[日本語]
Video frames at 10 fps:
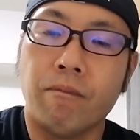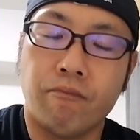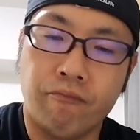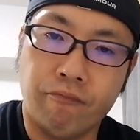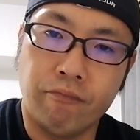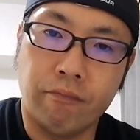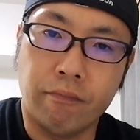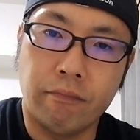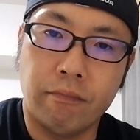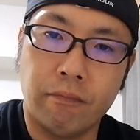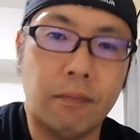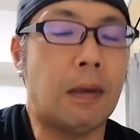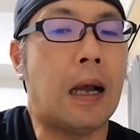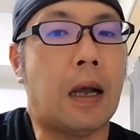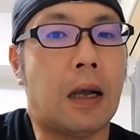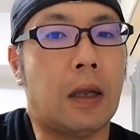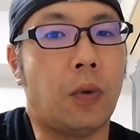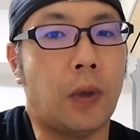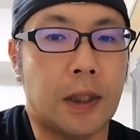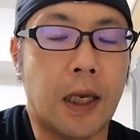うん、まあ、
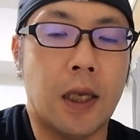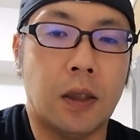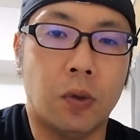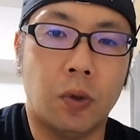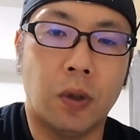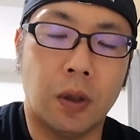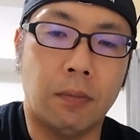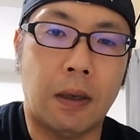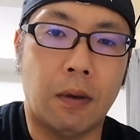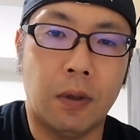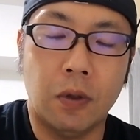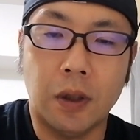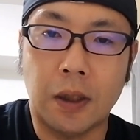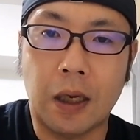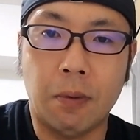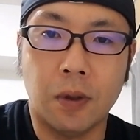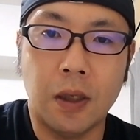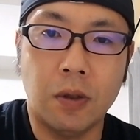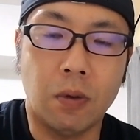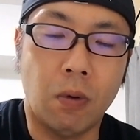あの、ジャイアンツの一つ、まあ、一つ、坂本
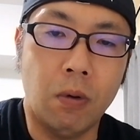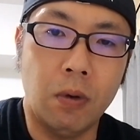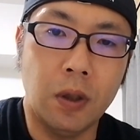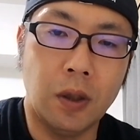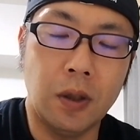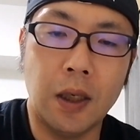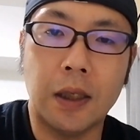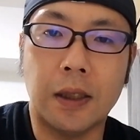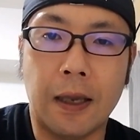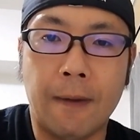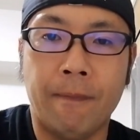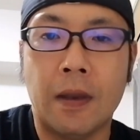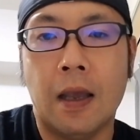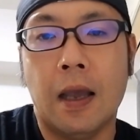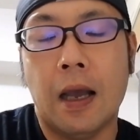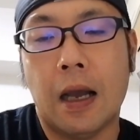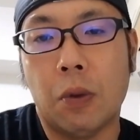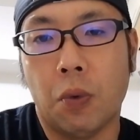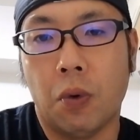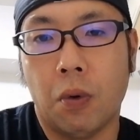選手の今後についてですね、
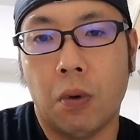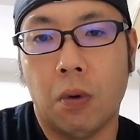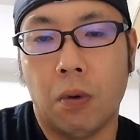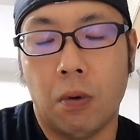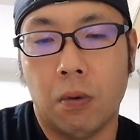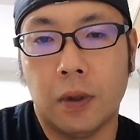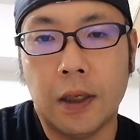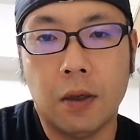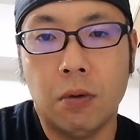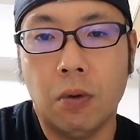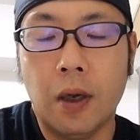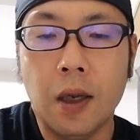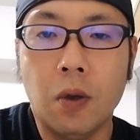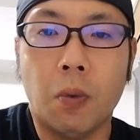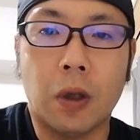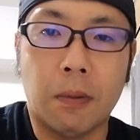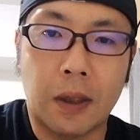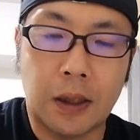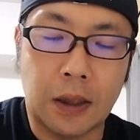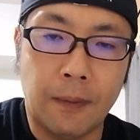あのー、出てくるのかなと思って
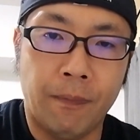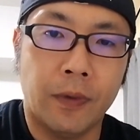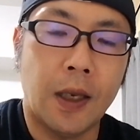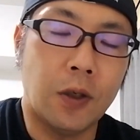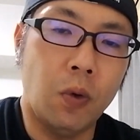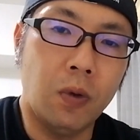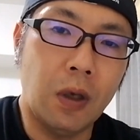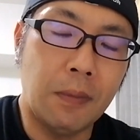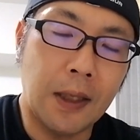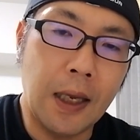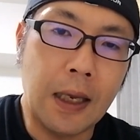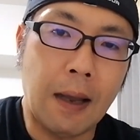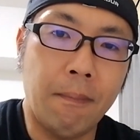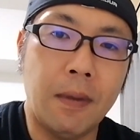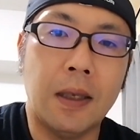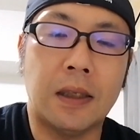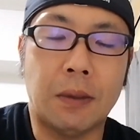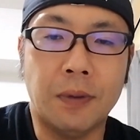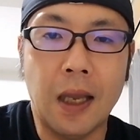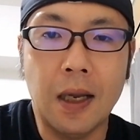ます。ただ、ショートで見たい反面です
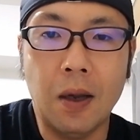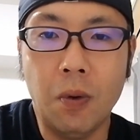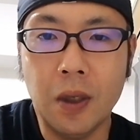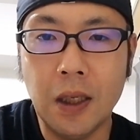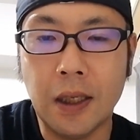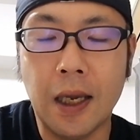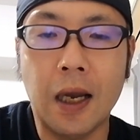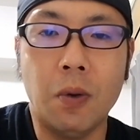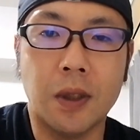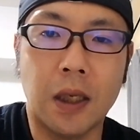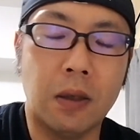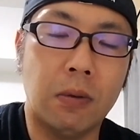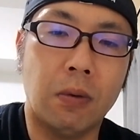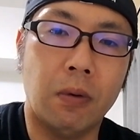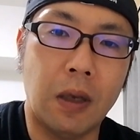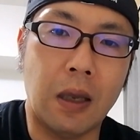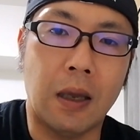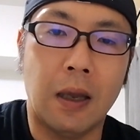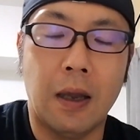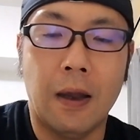ね、負担が大きい、怪我をしたっていうところで、